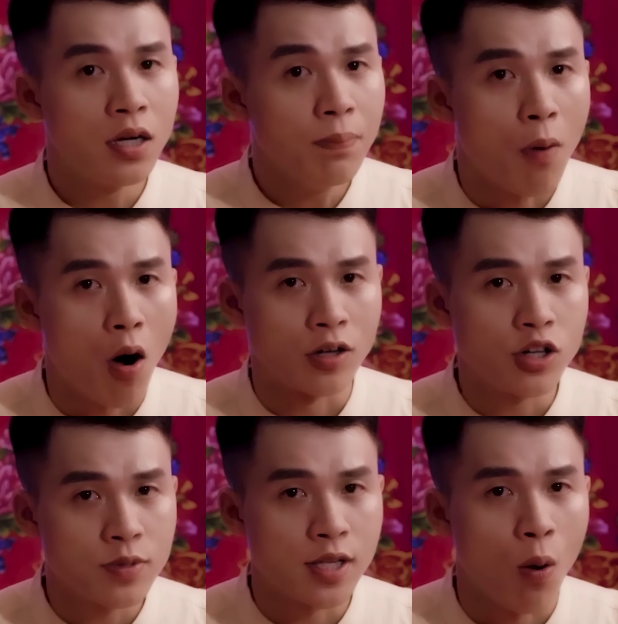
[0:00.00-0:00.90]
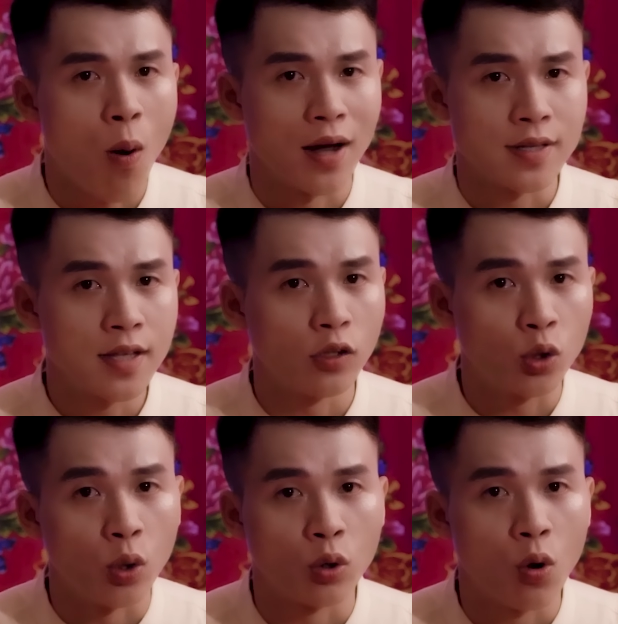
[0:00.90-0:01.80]
cứ bò trong sự hoảng sợ
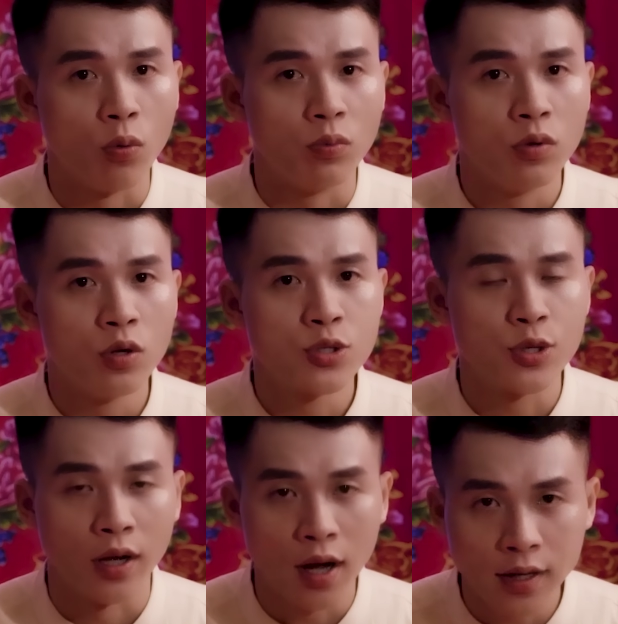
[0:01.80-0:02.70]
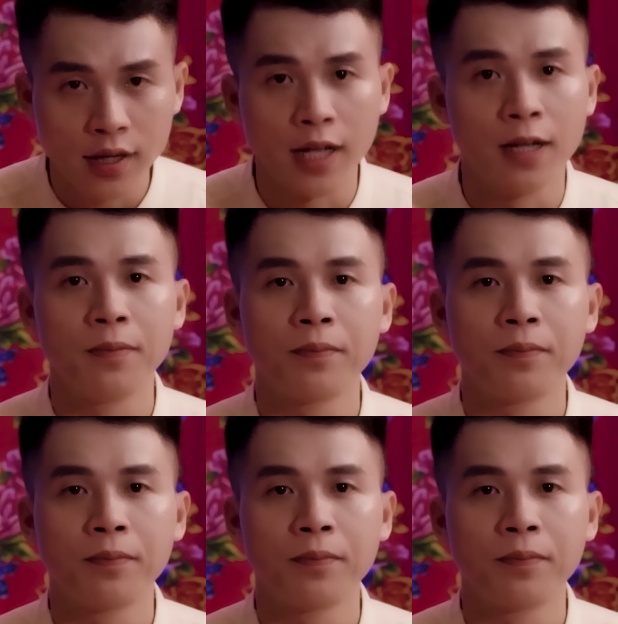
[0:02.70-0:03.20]
tột cùng rồi ngất đi.